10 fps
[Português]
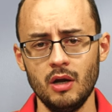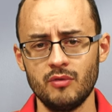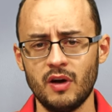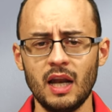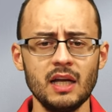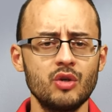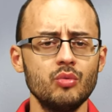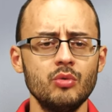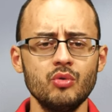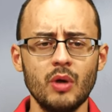Falar que
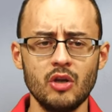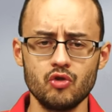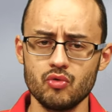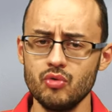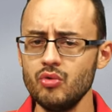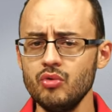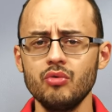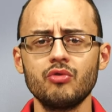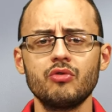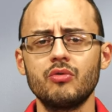o mundo é
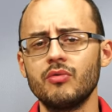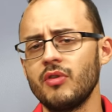injusto,